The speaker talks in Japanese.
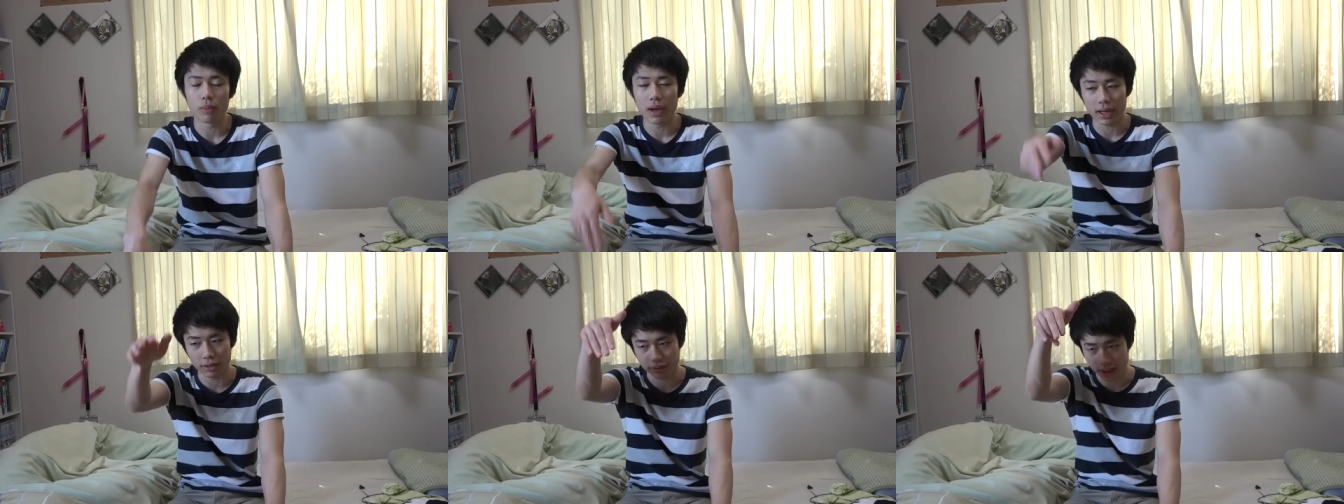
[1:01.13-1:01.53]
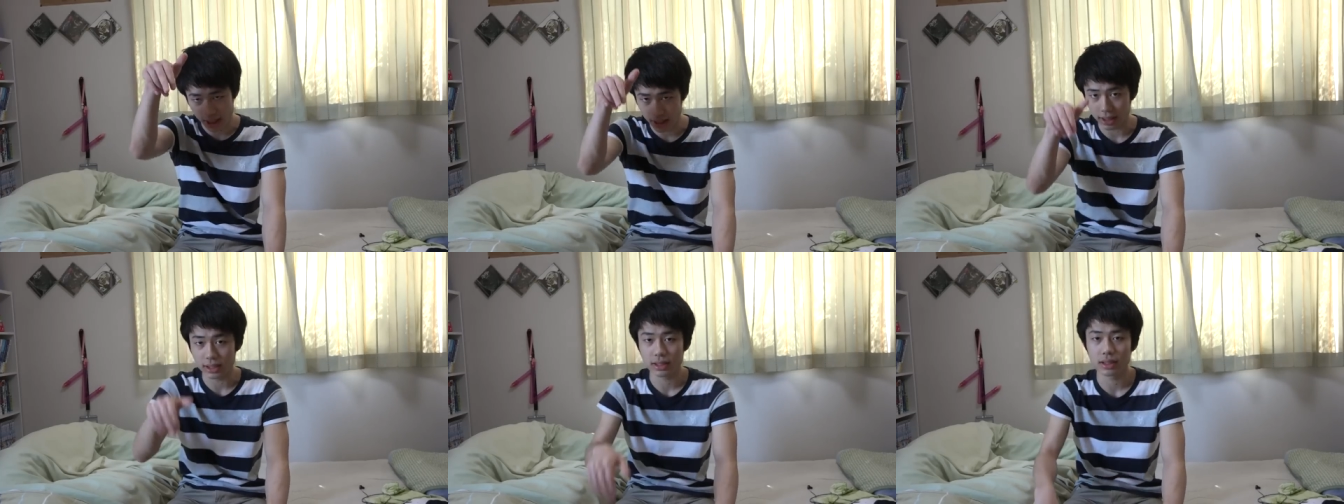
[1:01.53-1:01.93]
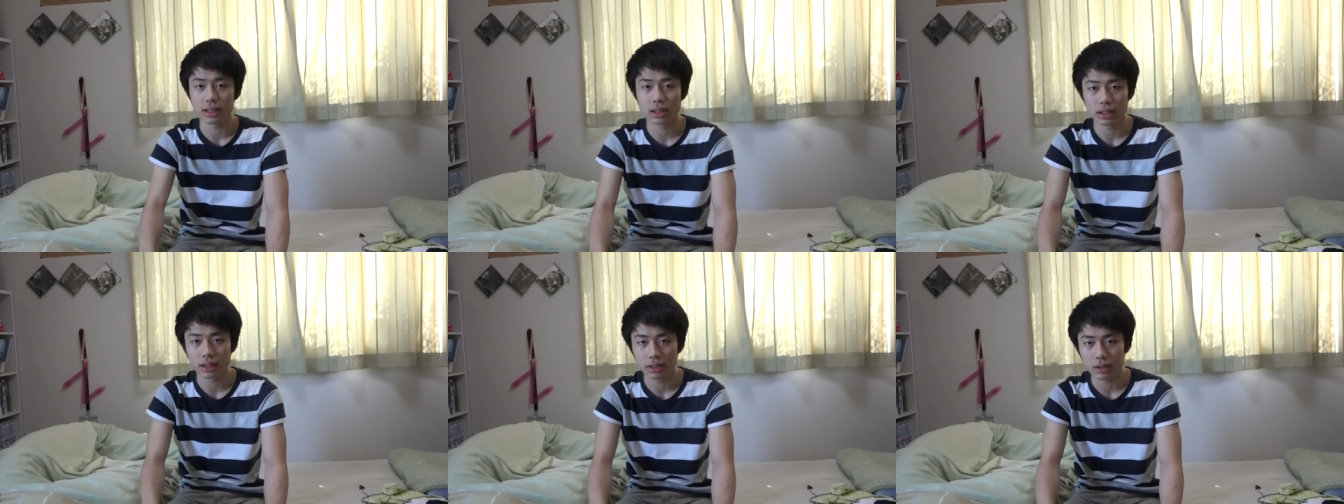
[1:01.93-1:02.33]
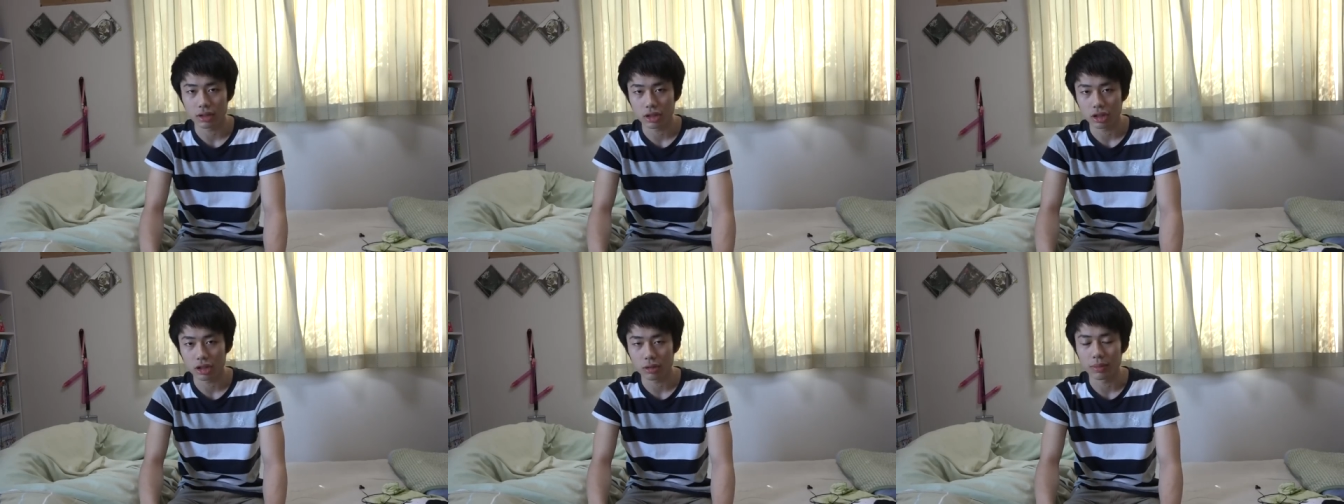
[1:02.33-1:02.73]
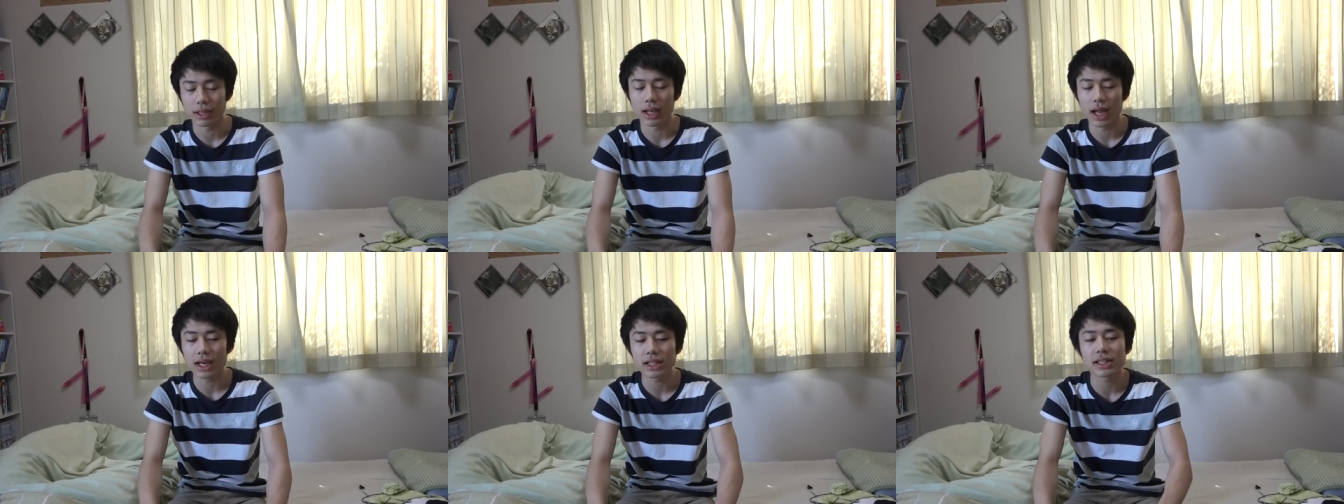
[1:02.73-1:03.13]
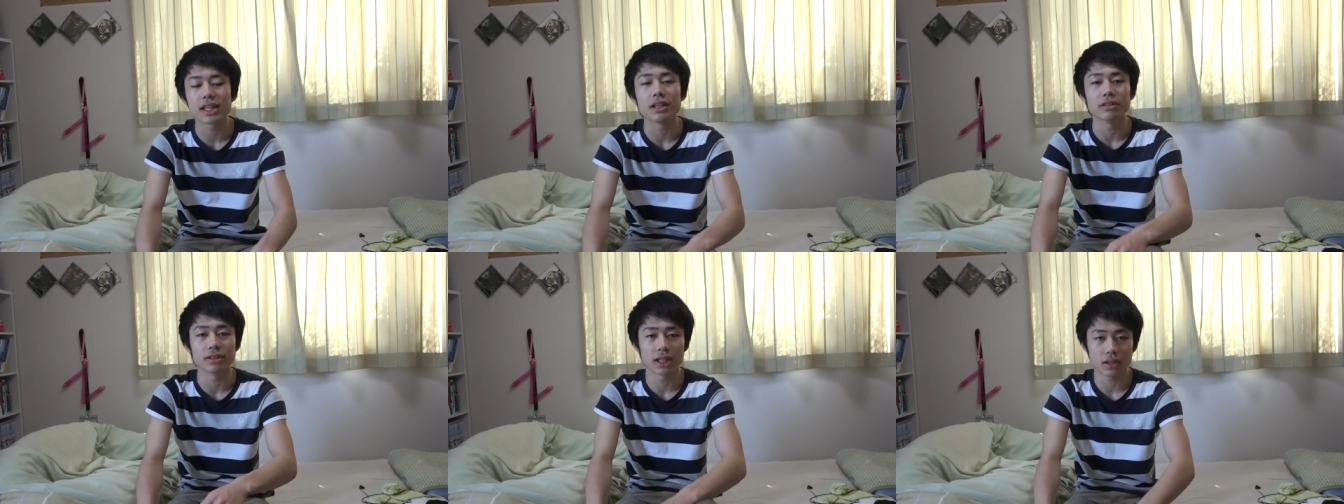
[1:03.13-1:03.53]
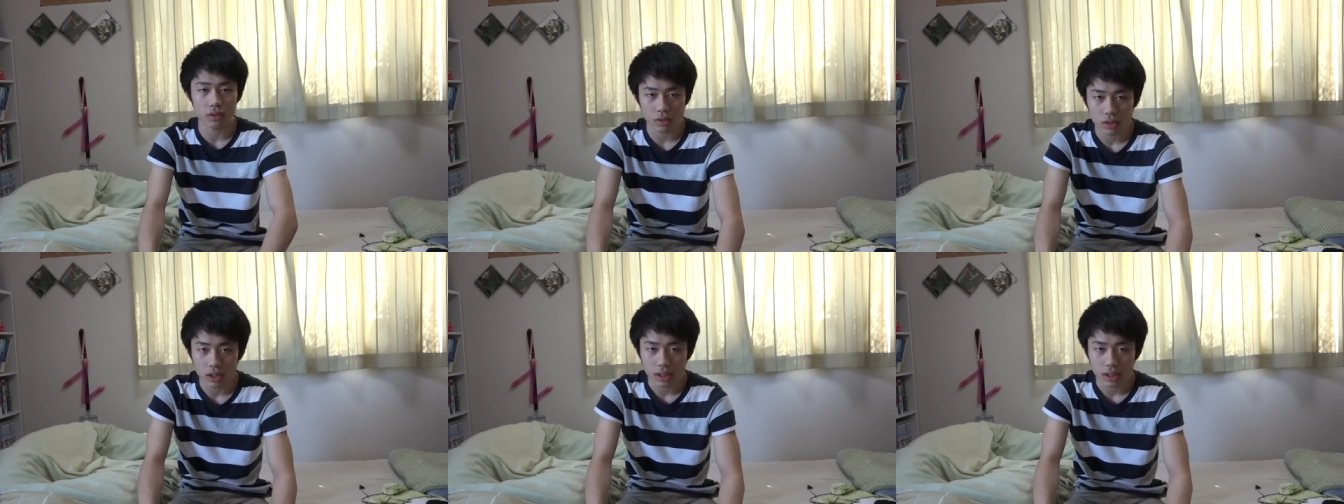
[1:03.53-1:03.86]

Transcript: 前ら2人お前何してるんだ」と。